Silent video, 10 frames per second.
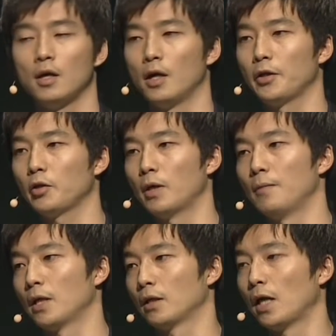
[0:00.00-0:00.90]
あるいは
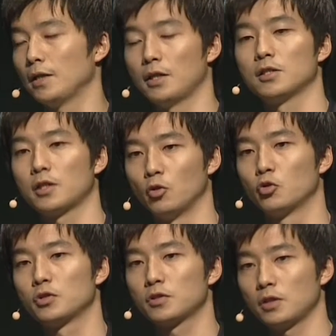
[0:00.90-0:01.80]
ま来店した
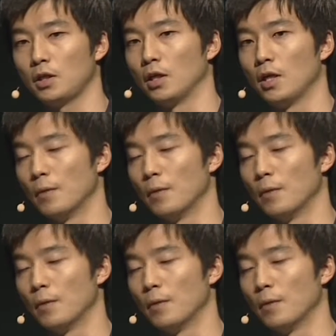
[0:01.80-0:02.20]
翌日に、